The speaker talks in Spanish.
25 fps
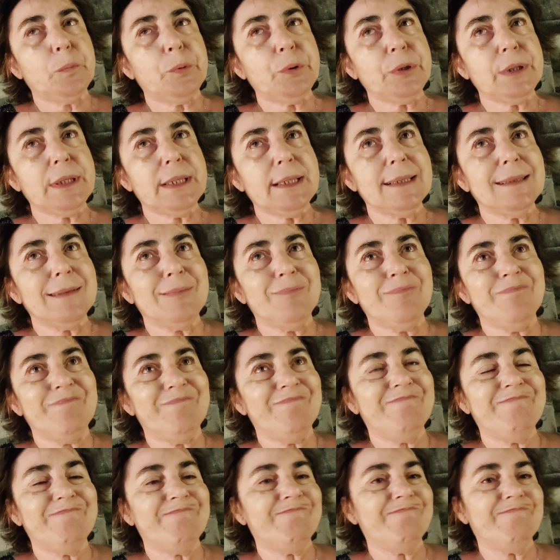pues
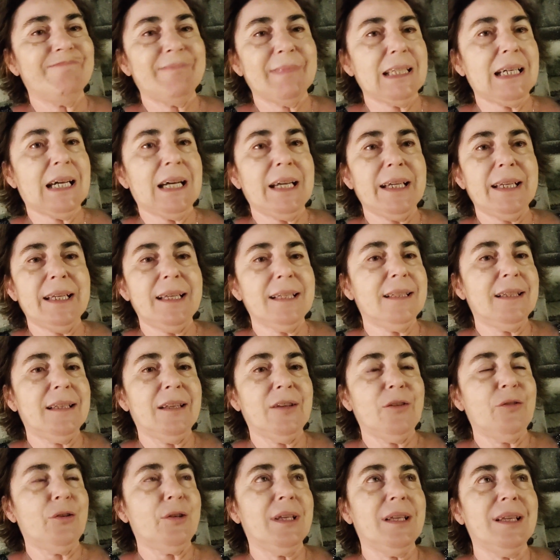ahí he
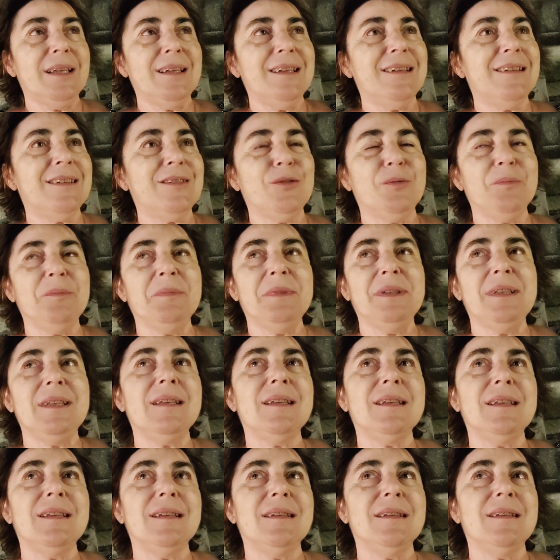tenido que ir con
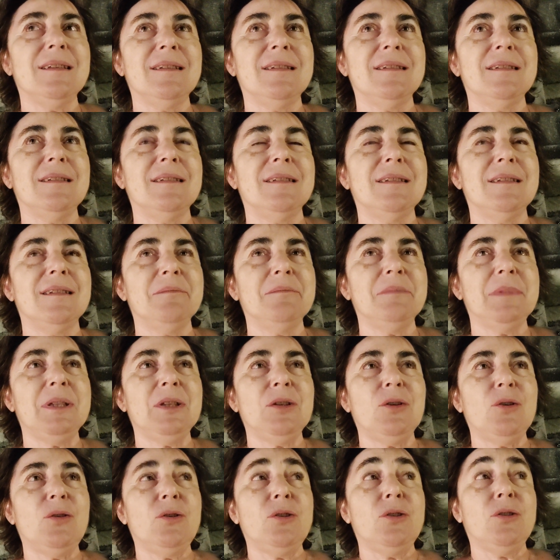mi,
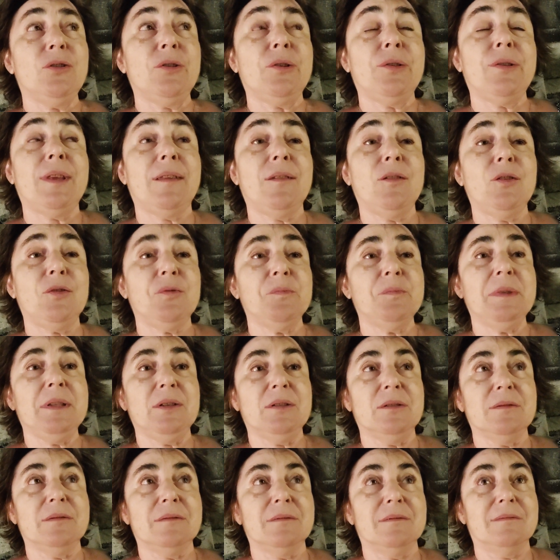dolor. Yo decía, Dios
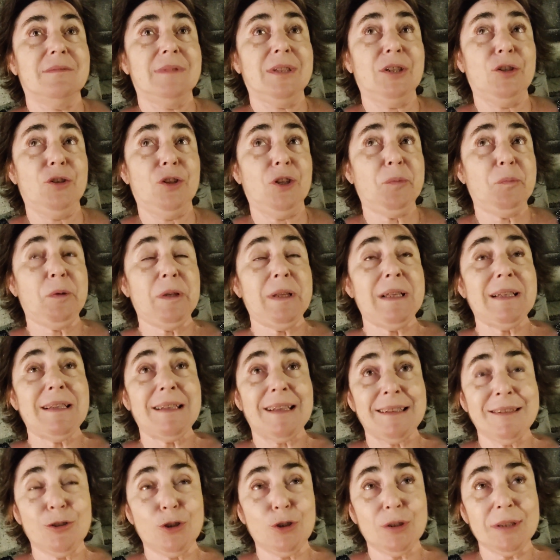mío, digo, después de
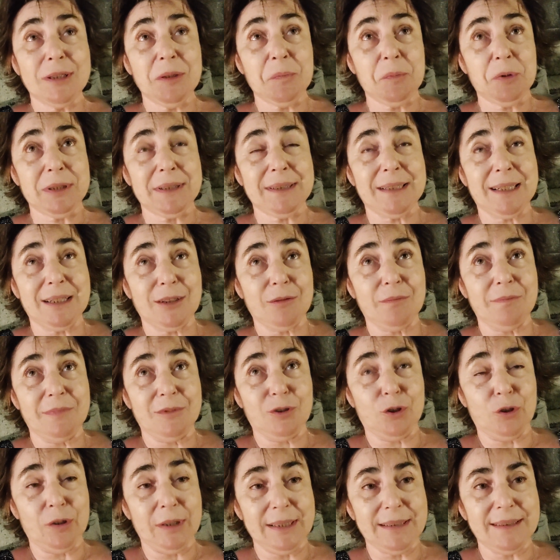tanto tiempo estar
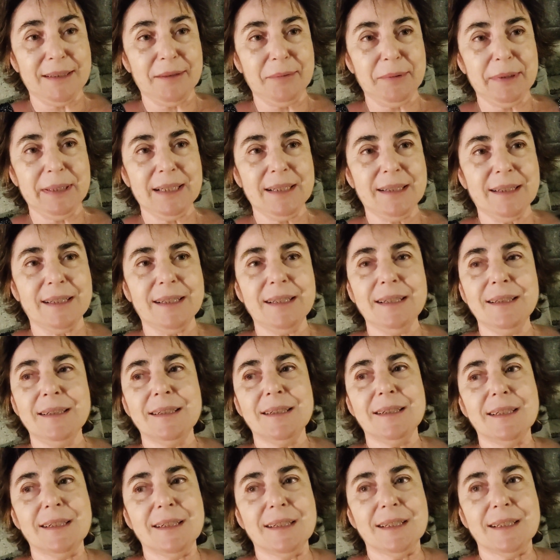con este viaje,
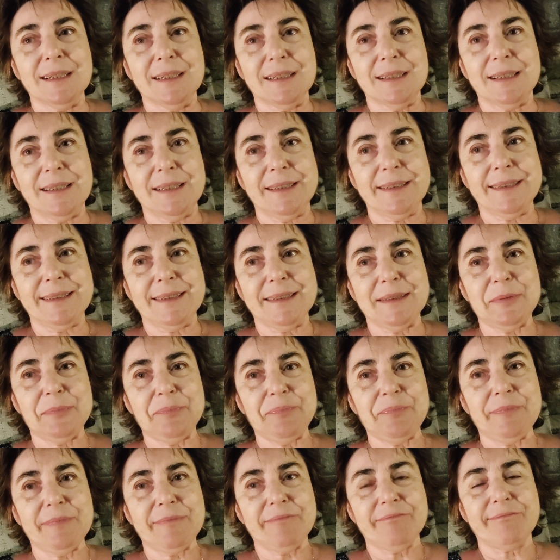eh,
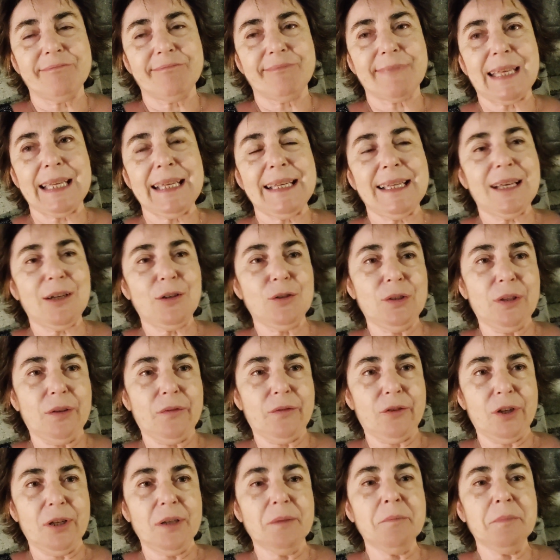¿en qué
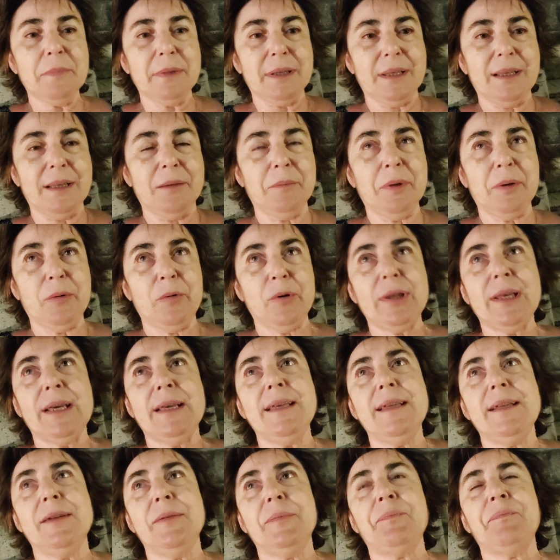condiciones me voy a
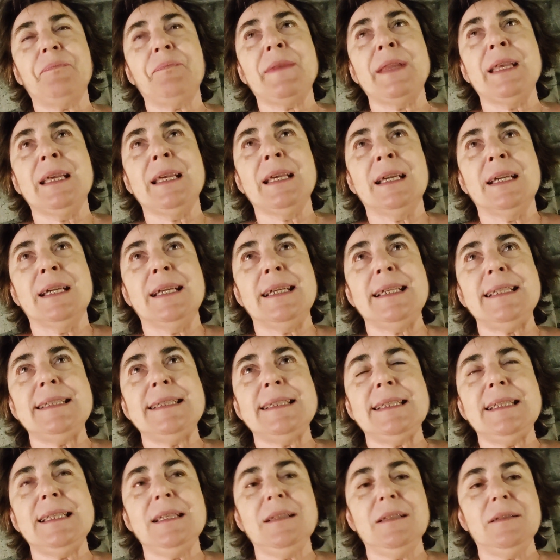ir? Y
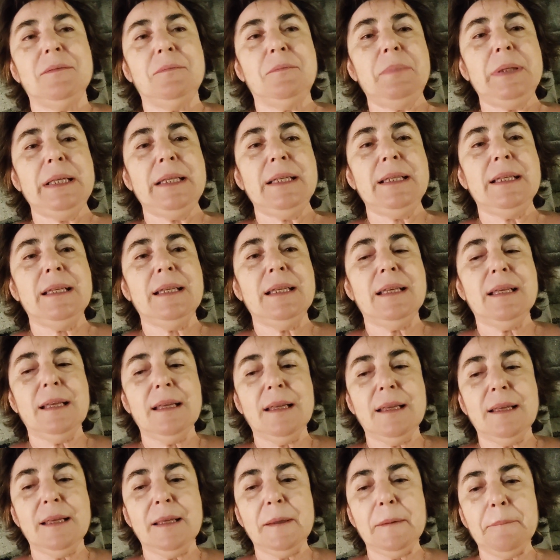sí,
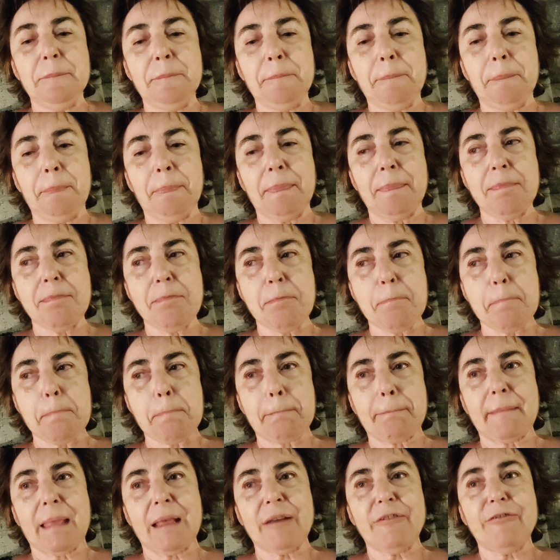vine
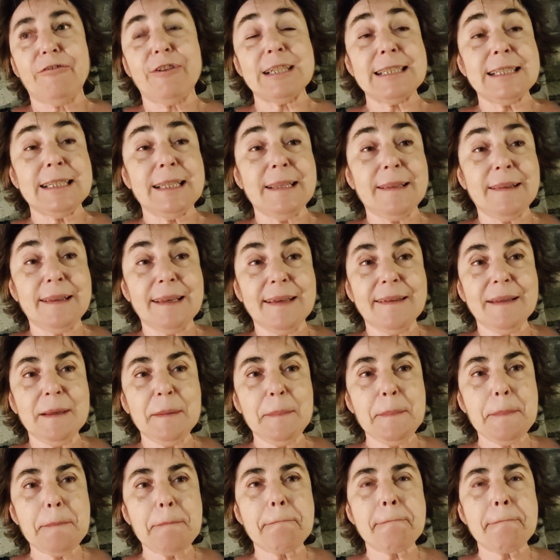fastidiada